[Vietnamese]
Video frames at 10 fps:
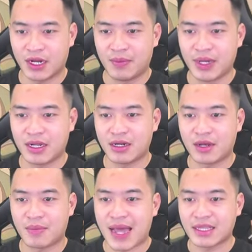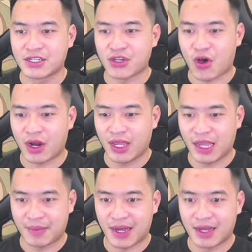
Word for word: là mình đã được ba thầy trò đấy anh em ạ.